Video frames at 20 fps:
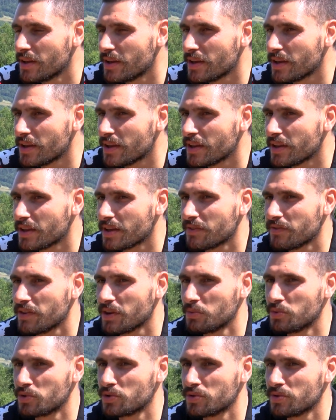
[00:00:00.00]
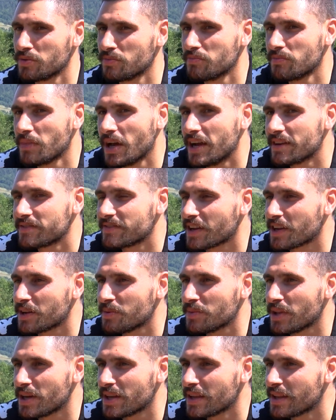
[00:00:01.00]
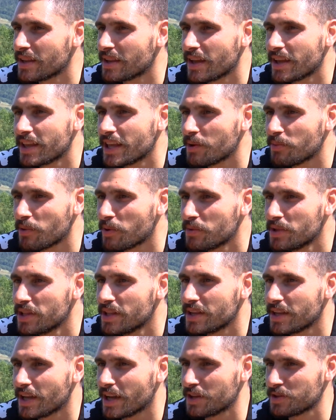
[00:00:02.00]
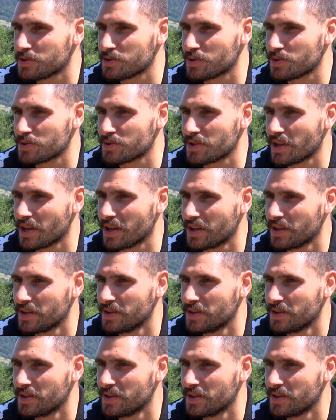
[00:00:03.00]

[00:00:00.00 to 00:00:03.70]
Ee, ve bunu her takımdan yapabilir yani sonuçta.